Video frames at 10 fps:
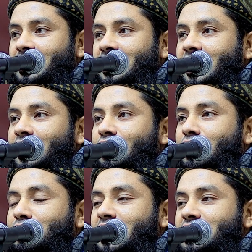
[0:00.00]
থেকে
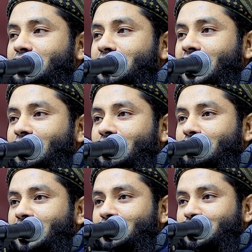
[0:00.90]
লম্বা জামা
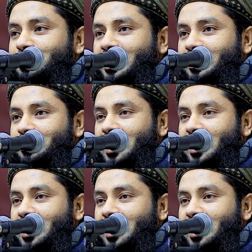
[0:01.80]
লম্বা টুপি